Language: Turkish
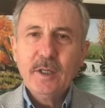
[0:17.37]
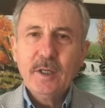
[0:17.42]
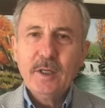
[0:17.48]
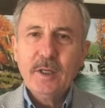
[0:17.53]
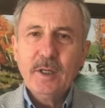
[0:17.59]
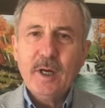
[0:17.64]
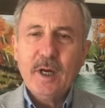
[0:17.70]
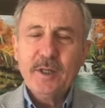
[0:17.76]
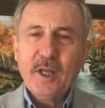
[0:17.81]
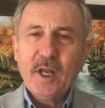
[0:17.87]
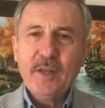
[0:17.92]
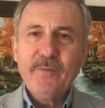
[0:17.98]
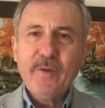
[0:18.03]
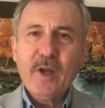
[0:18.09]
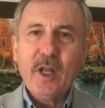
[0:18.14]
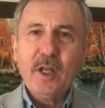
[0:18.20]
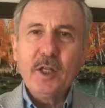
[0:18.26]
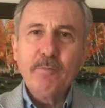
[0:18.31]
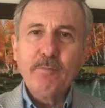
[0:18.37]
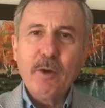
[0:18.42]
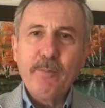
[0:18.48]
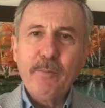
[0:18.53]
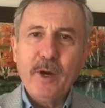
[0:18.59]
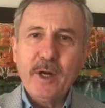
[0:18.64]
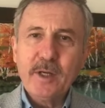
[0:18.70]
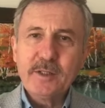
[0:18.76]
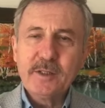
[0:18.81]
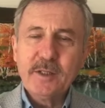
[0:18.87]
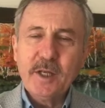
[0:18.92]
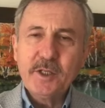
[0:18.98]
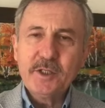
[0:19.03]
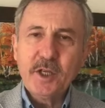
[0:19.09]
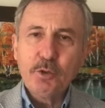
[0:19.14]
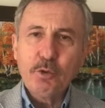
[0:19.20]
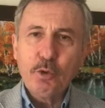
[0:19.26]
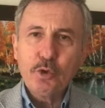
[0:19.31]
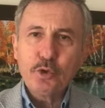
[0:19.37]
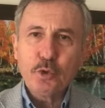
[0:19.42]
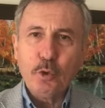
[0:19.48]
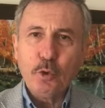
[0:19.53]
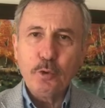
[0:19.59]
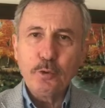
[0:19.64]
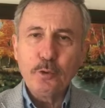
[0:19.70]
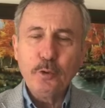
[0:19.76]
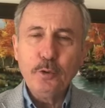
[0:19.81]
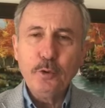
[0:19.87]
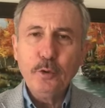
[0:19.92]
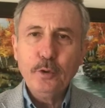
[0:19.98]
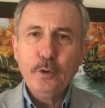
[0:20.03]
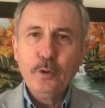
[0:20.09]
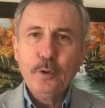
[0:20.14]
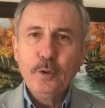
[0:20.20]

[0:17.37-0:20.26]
Ee, Adalet ve Kalkınma Partisi'nden ise dönüş oldu